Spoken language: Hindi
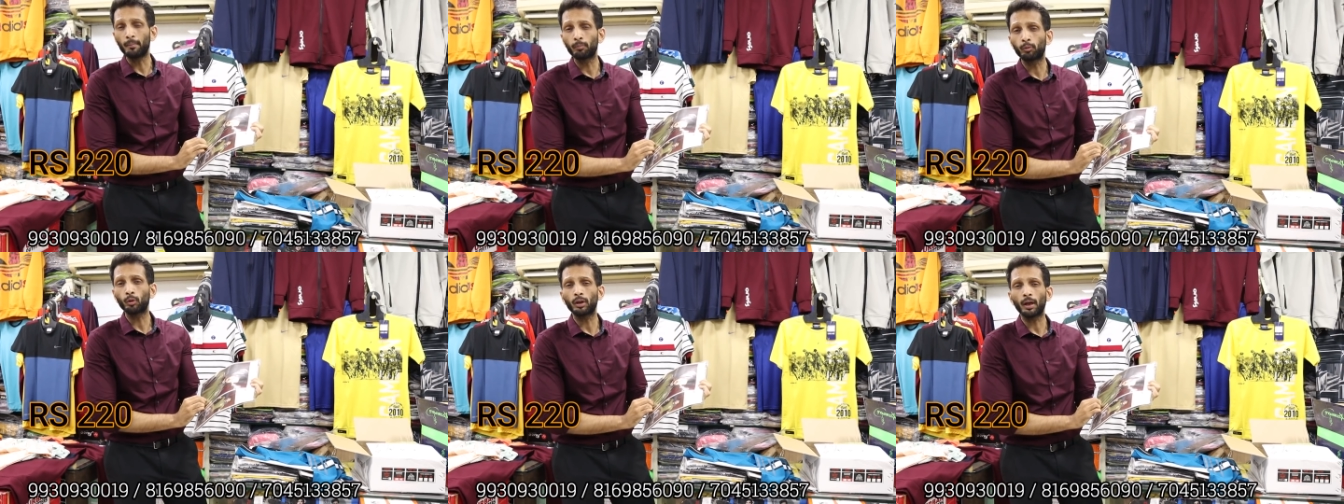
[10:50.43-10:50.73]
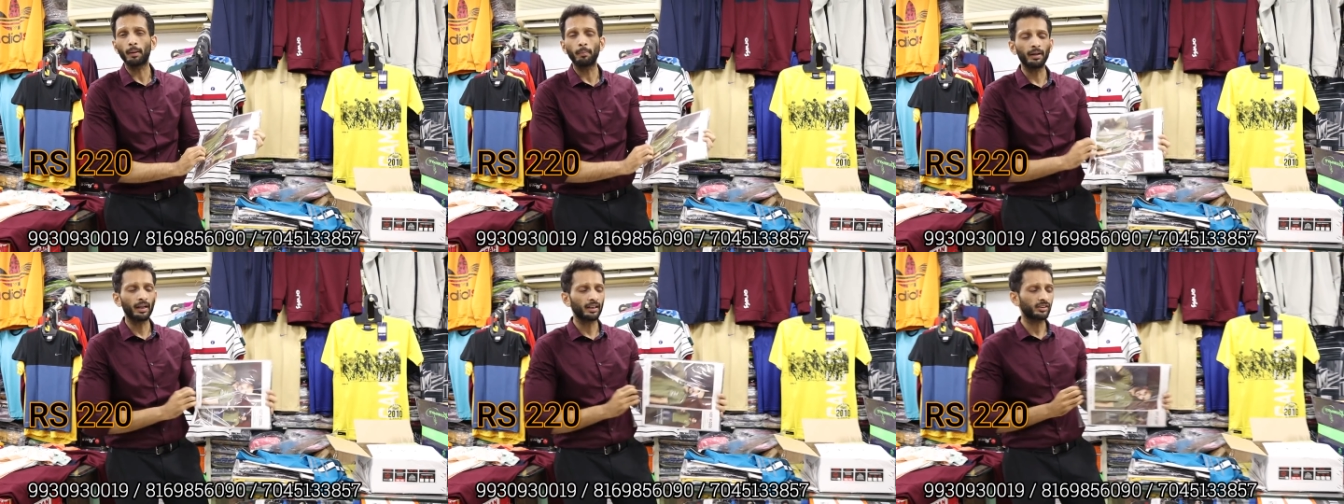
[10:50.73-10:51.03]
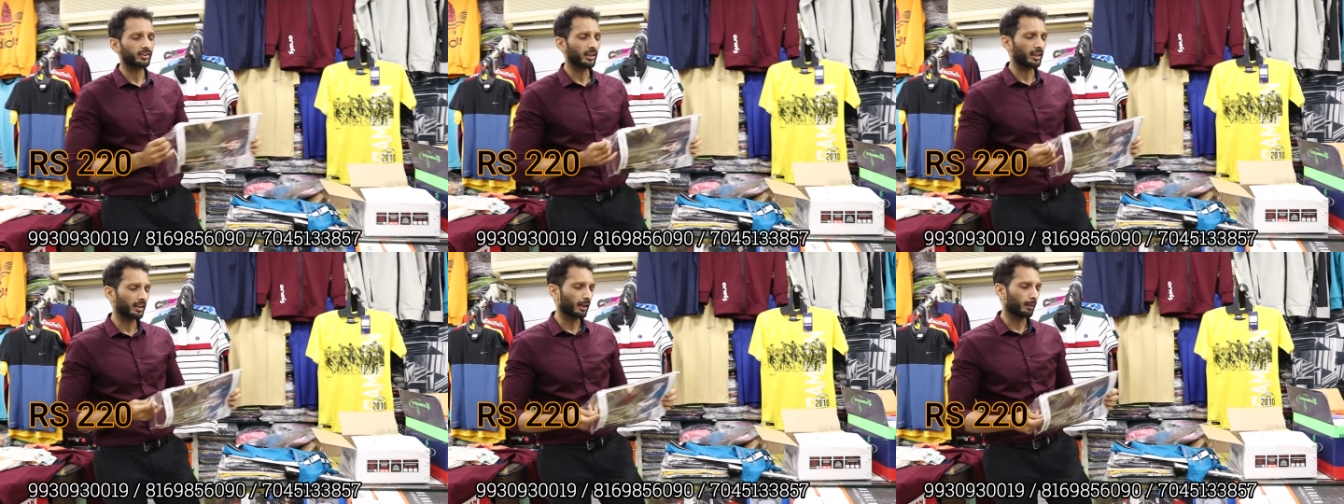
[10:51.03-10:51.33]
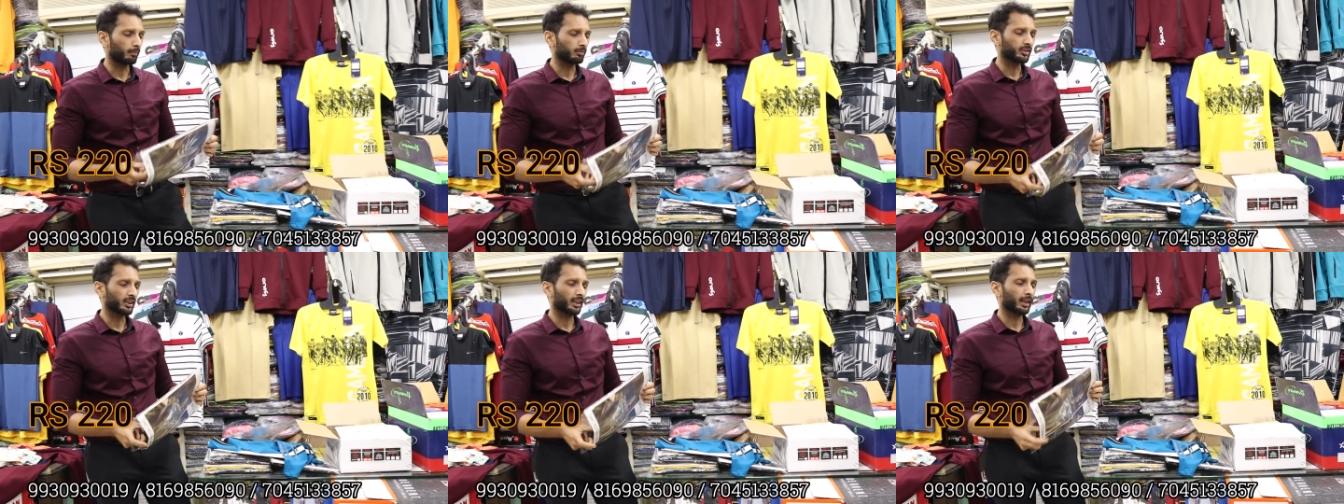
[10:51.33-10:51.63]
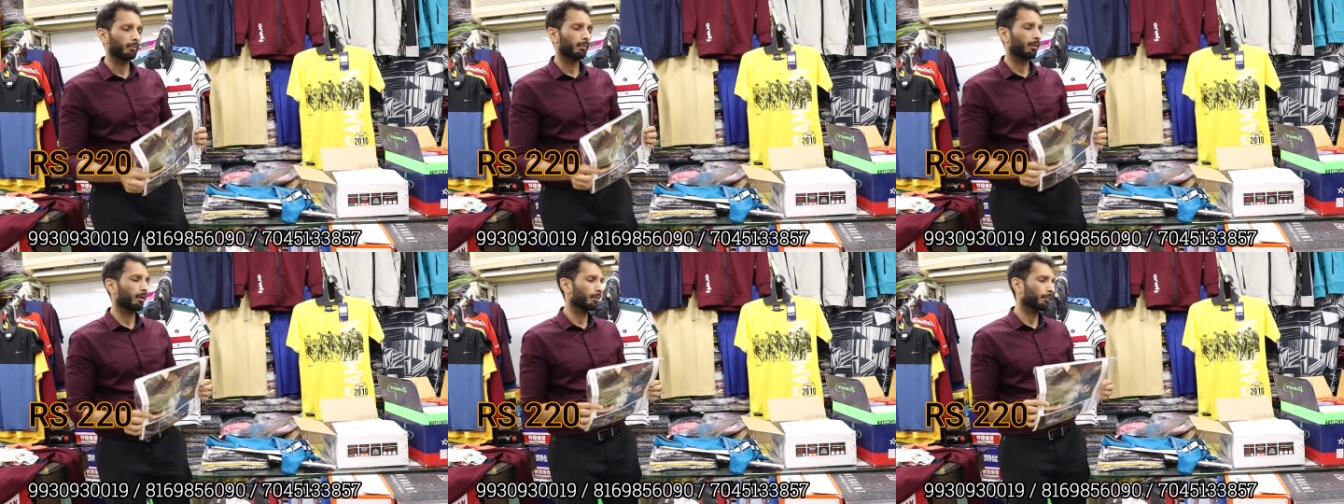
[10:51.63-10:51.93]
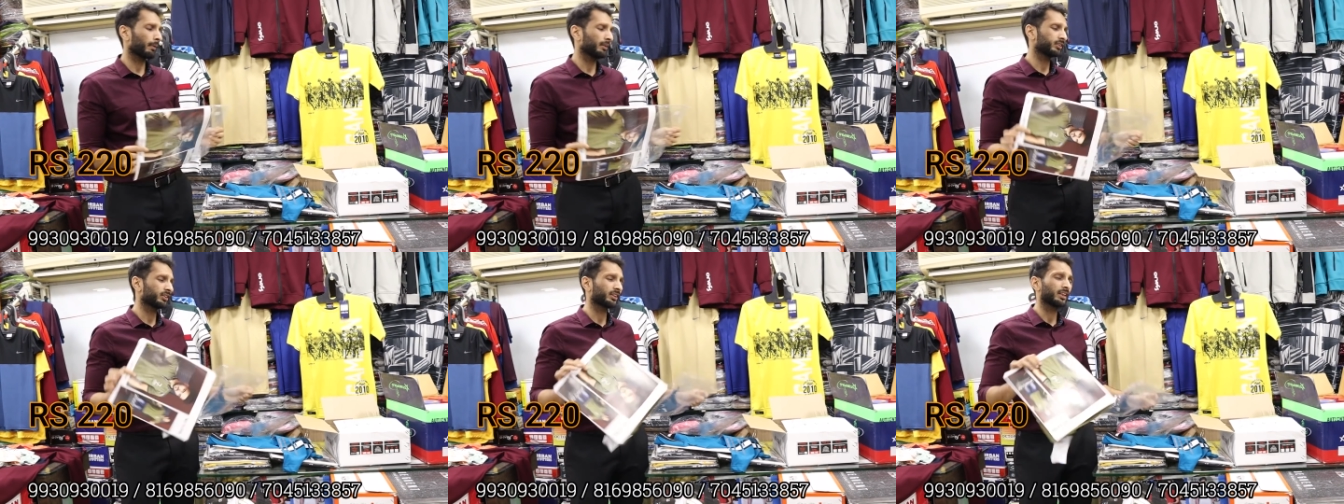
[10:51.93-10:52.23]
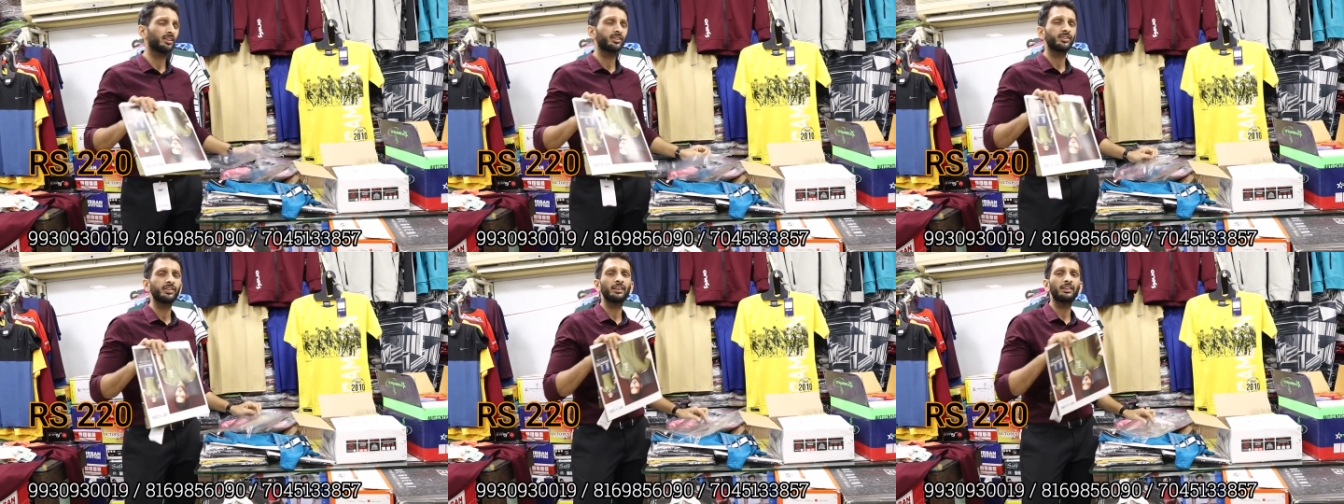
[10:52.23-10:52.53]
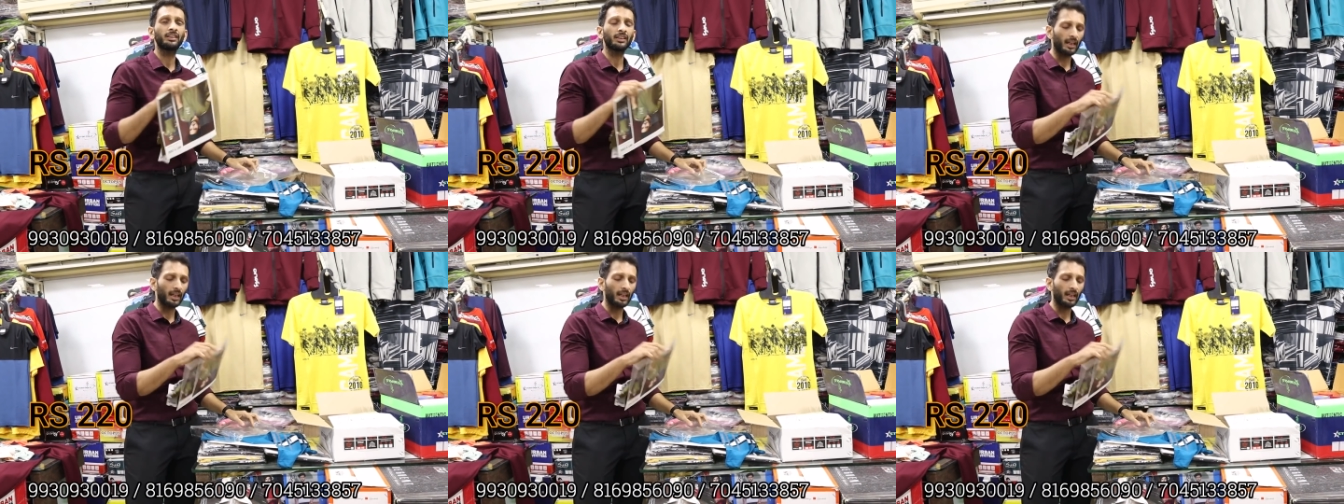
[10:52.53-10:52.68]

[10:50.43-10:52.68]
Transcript: एम टू डबल एक्सएल कम से कम हमारे पास 30 से